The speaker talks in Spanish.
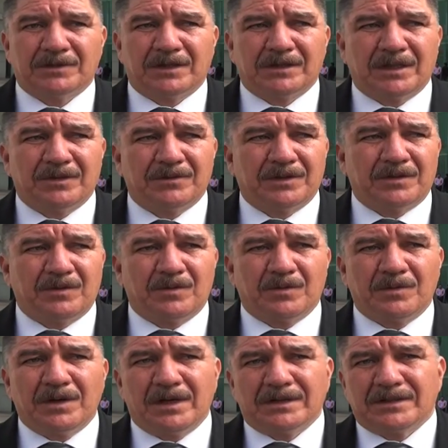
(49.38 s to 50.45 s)
tratando de
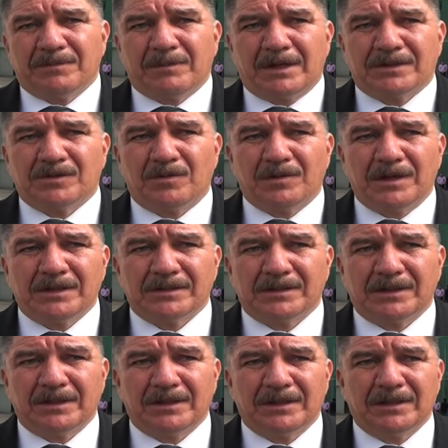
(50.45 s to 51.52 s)
concluir las demás obras
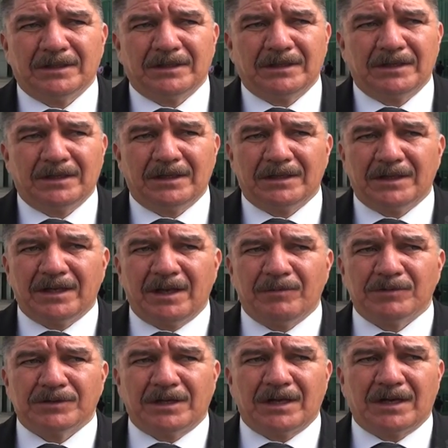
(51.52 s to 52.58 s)
que
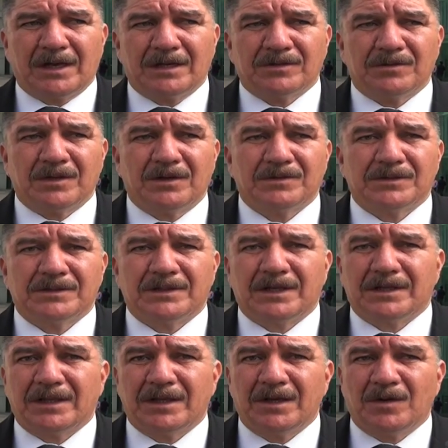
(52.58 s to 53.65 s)
tenemos. En el caso de los
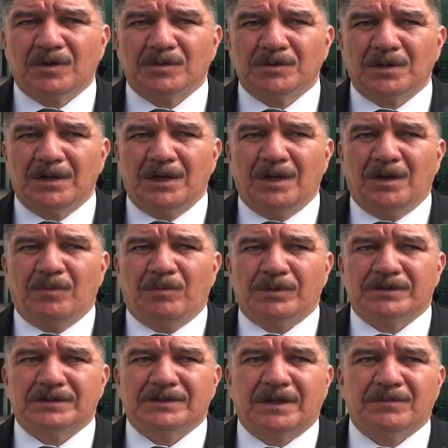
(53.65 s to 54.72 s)
estratégicos, pues
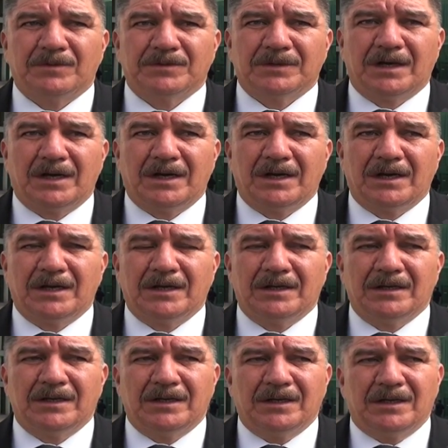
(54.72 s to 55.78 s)
estamos ya
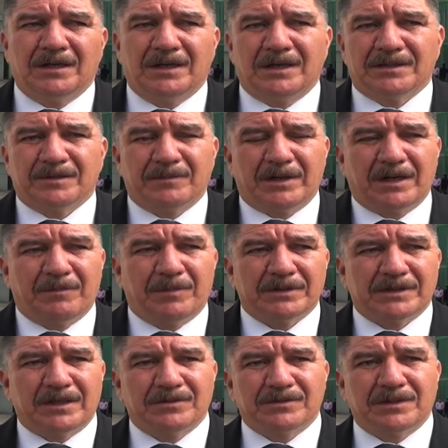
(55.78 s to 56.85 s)
la semana
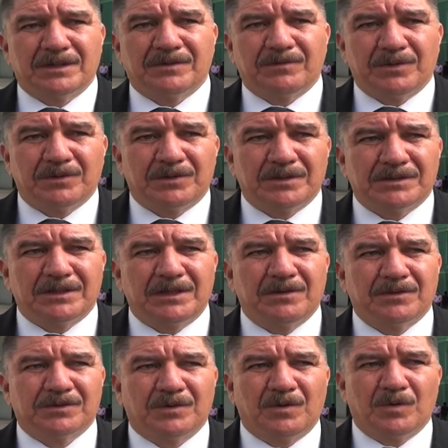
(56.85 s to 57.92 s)
pasada ustedes fueron
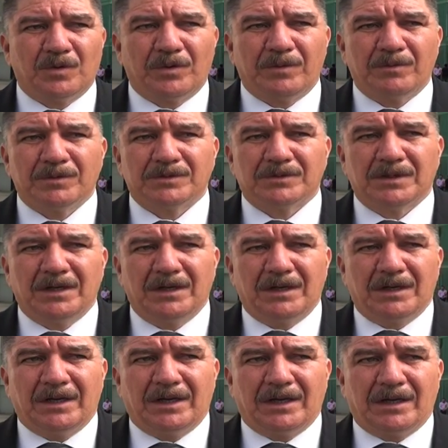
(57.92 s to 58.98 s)
testigos, concluimos
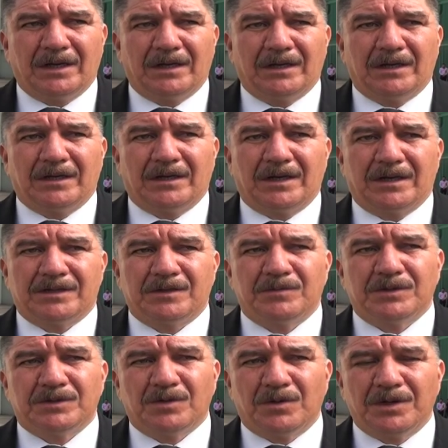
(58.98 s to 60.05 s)
el archivo
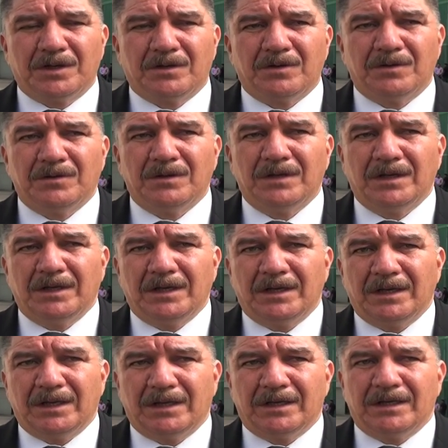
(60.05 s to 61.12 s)
histórico.
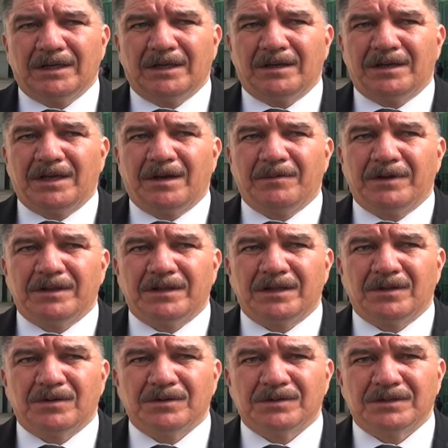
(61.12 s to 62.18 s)
Eh, el día
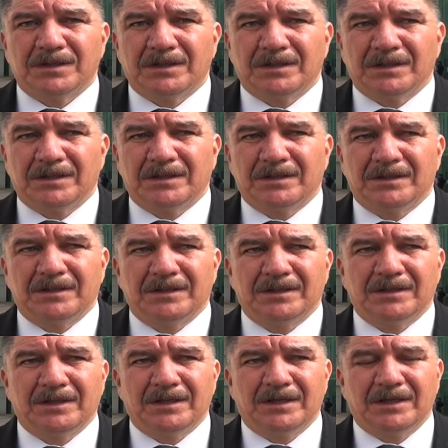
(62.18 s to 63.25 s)
22 de,
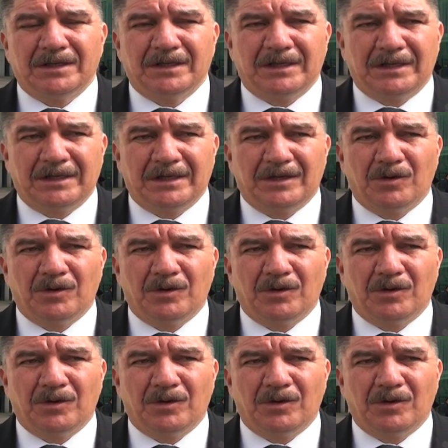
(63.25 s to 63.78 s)
de